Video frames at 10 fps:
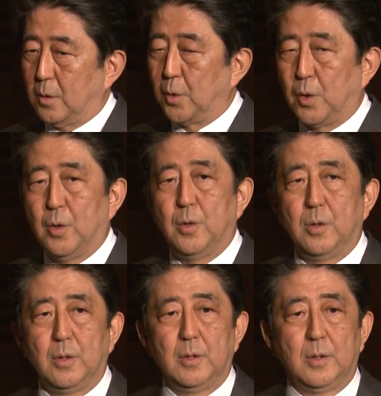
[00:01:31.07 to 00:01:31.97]
この
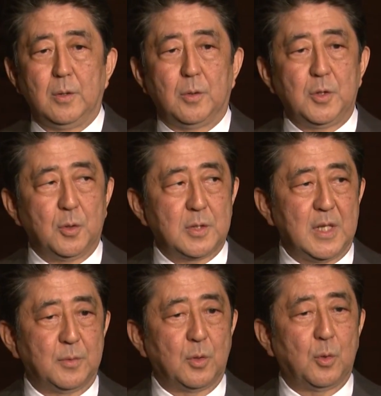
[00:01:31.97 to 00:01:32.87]
日本
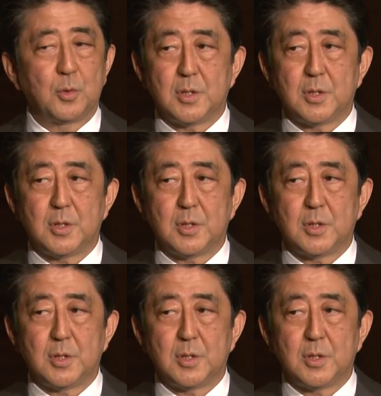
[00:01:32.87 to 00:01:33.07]
政府の方